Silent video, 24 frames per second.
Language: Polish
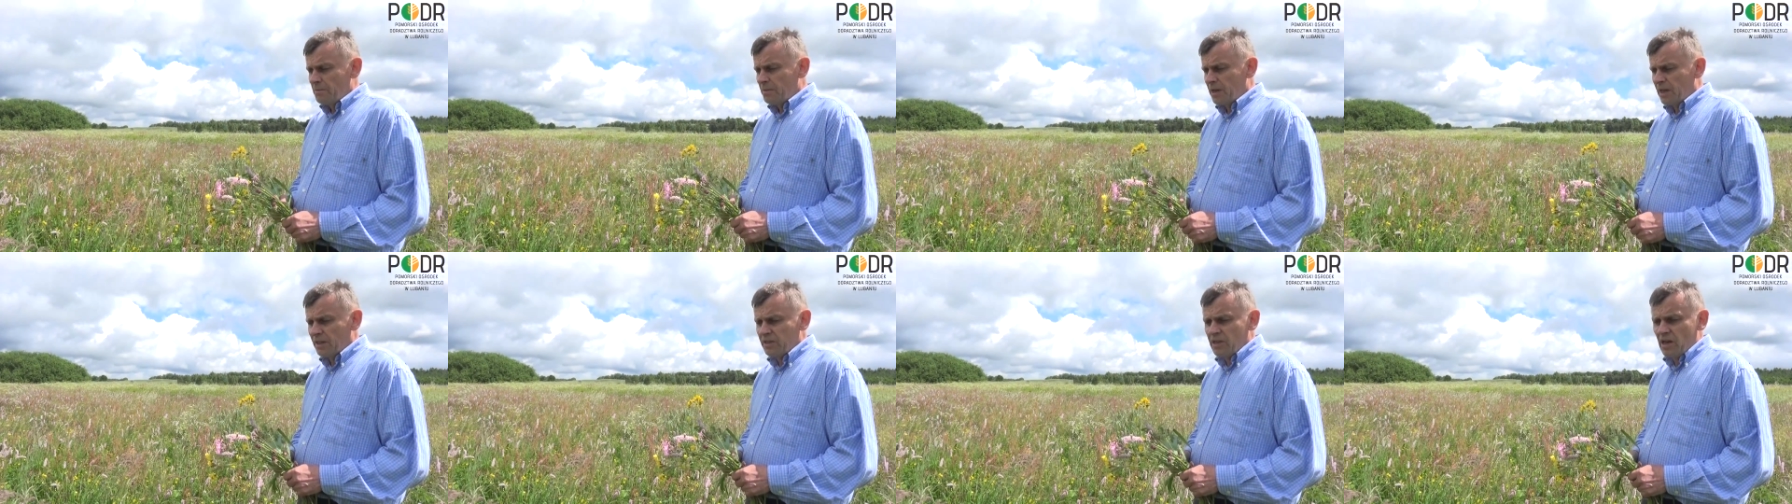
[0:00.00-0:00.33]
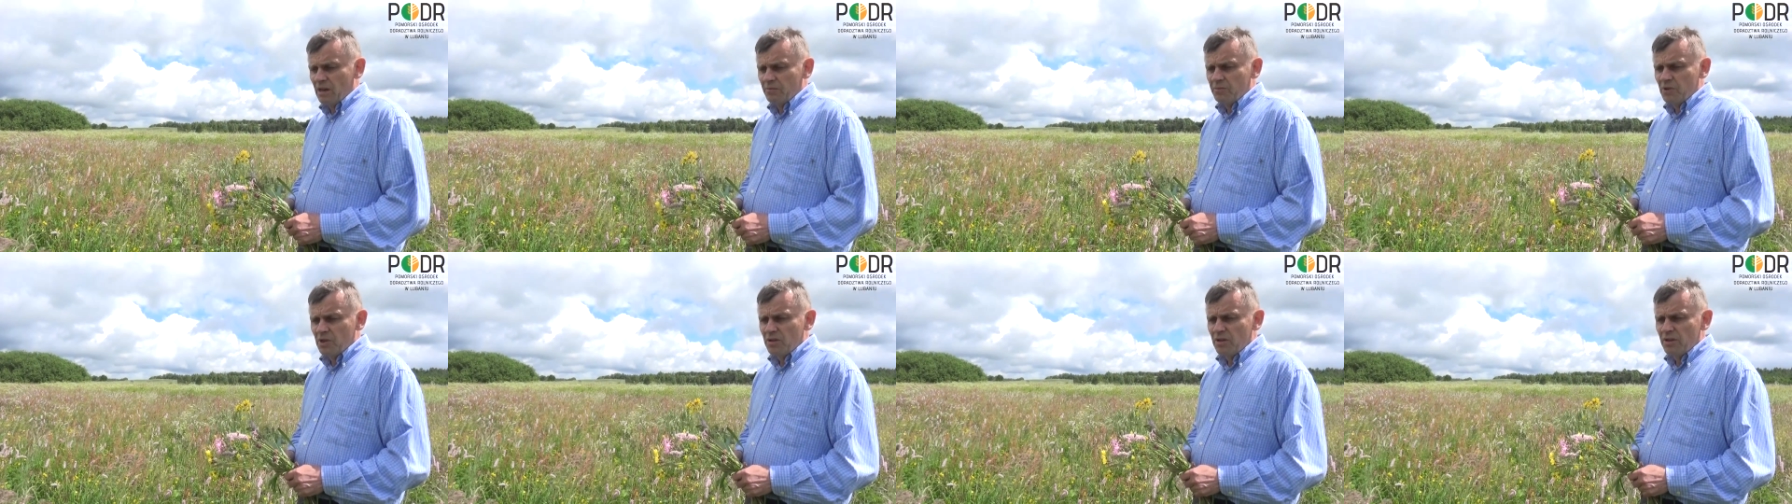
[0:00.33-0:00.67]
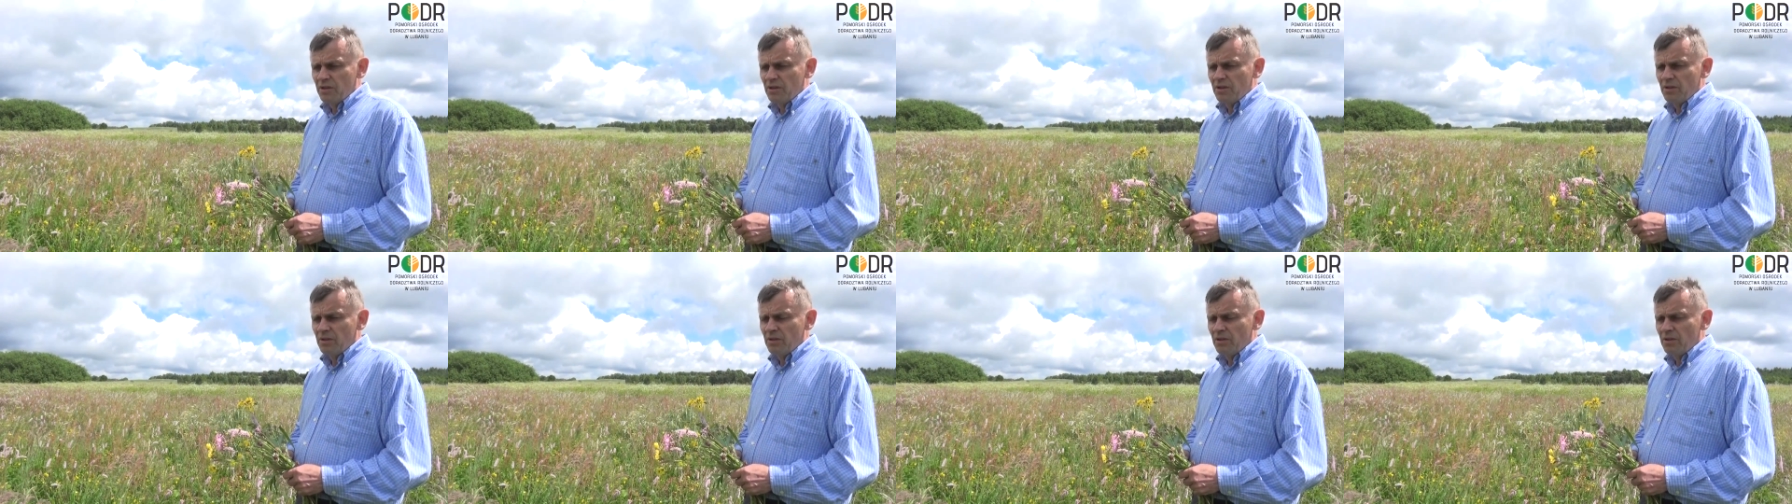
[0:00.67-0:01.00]
pradawny
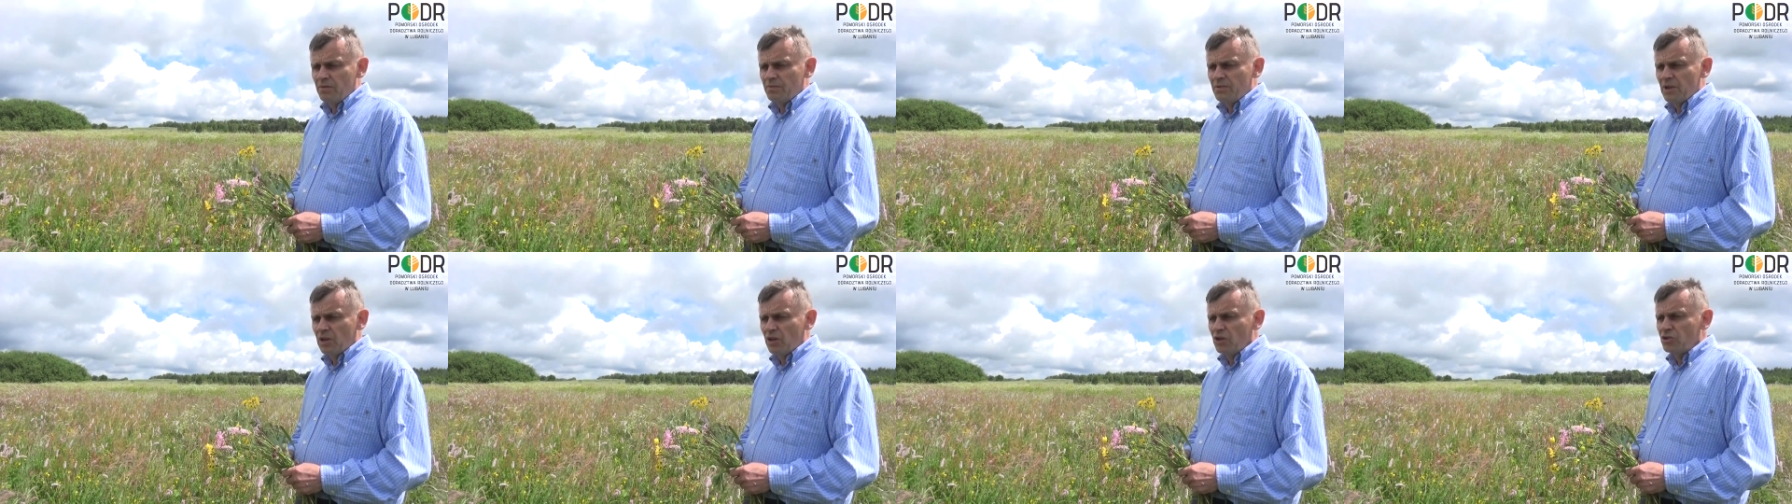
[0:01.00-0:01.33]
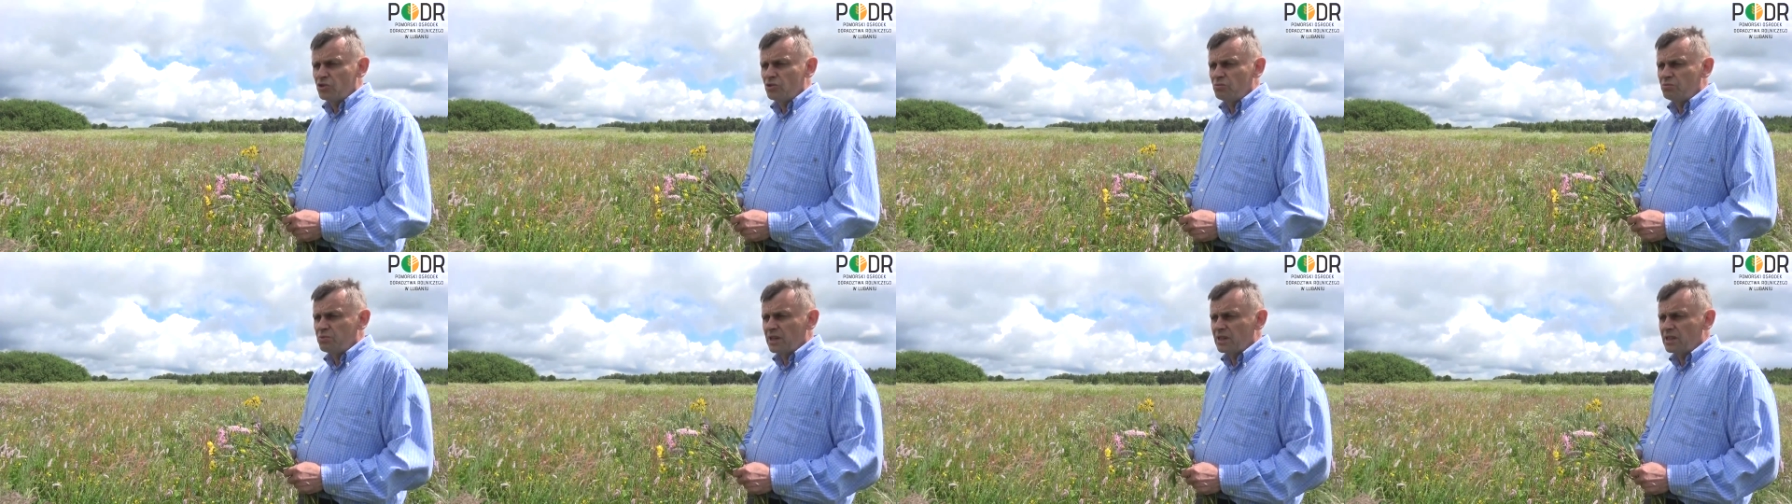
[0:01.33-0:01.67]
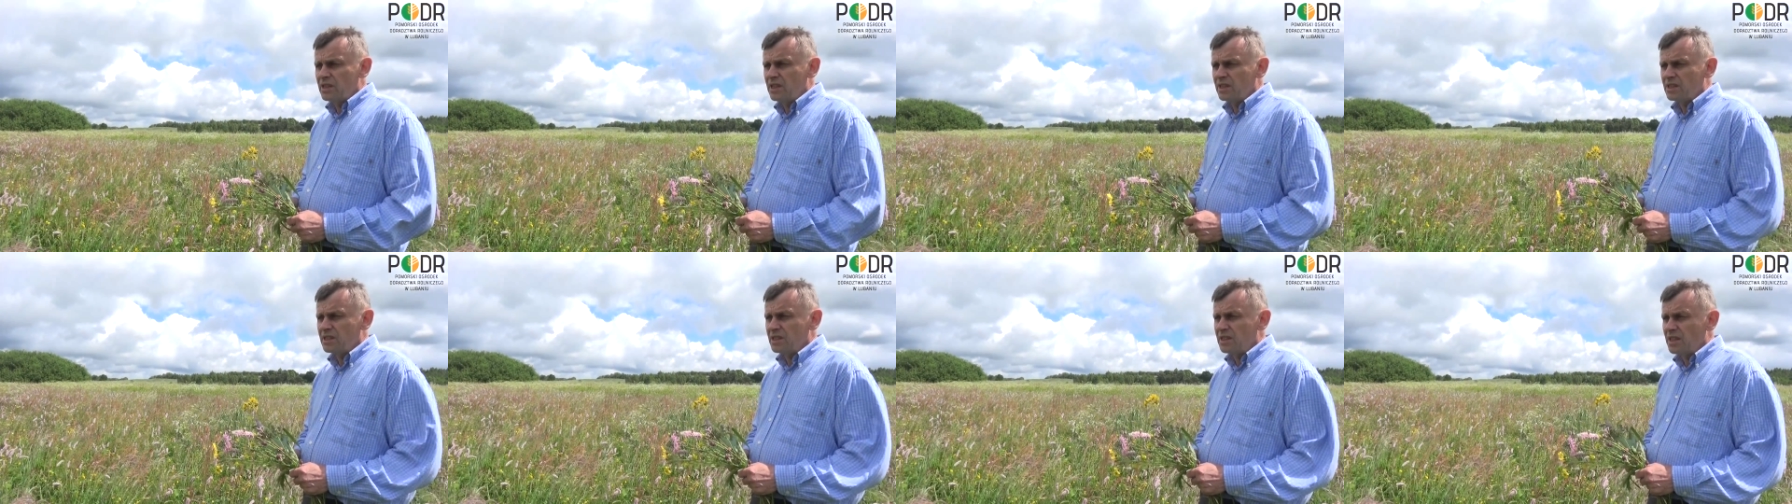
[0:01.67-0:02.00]
y, wielosił
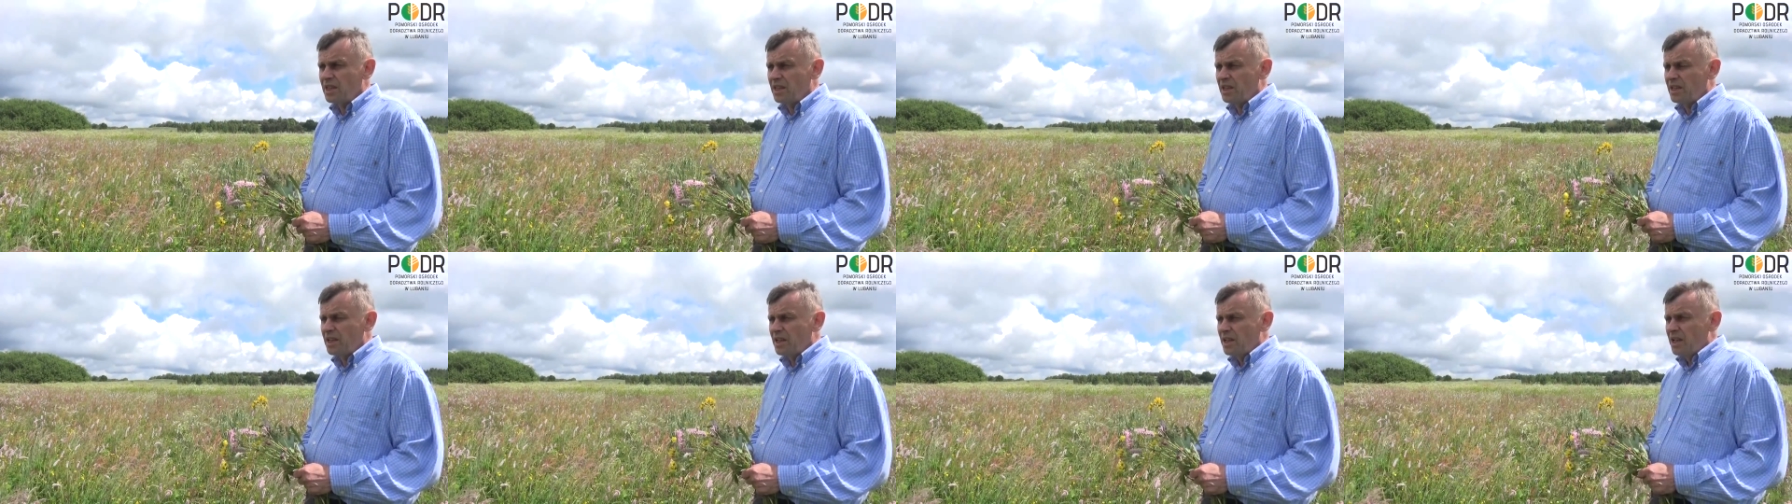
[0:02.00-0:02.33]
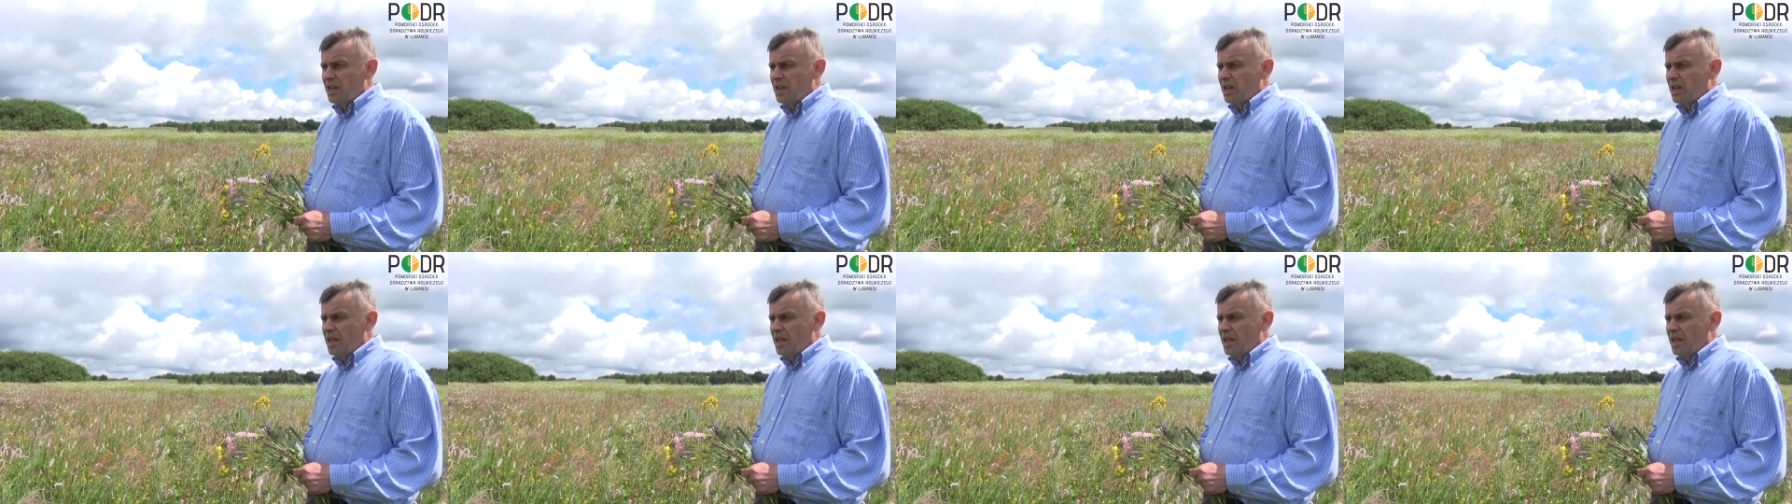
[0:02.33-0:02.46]
błękitny,